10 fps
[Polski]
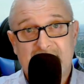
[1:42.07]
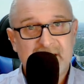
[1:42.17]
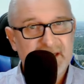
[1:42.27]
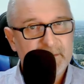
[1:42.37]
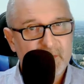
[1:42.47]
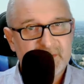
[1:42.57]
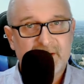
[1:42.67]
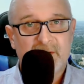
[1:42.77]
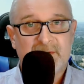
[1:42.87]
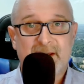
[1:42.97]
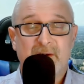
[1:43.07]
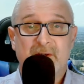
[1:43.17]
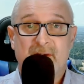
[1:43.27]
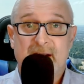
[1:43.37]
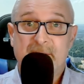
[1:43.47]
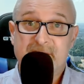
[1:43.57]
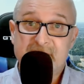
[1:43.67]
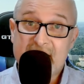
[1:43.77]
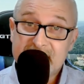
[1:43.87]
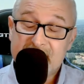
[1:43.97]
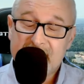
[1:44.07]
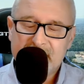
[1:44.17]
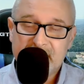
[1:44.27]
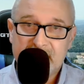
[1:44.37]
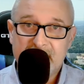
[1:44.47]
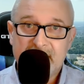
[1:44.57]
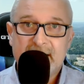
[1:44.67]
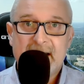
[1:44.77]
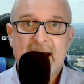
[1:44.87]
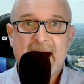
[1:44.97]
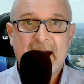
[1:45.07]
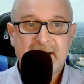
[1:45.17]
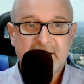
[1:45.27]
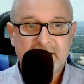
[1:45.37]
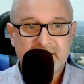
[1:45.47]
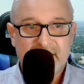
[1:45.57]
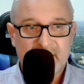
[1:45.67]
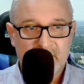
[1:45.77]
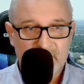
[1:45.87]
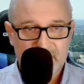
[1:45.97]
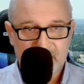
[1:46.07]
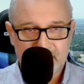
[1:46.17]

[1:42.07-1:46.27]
i nie może do tego dorabiać ani religii, ani ideologii.